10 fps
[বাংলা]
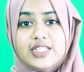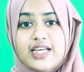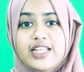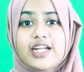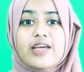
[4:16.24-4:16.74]

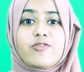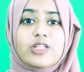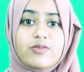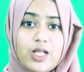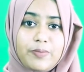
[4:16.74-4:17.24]
ডিজাইনার এবং
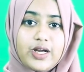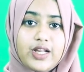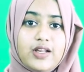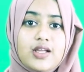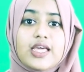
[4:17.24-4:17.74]

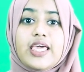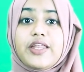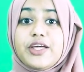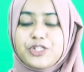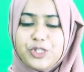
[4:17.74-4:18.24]
ডেভেলপারের
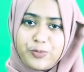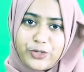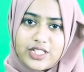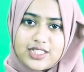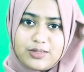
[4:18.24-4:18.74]
কেরিয়ার
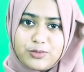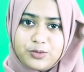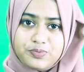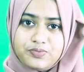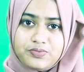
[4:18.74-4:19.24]
সম্পর্কে জানবো
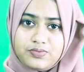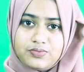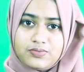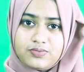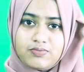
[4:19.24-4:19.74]

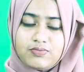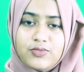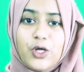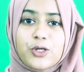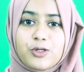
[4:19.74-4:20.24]

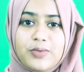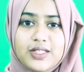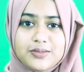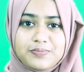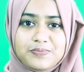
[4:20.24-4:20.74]
ধন্যবাদ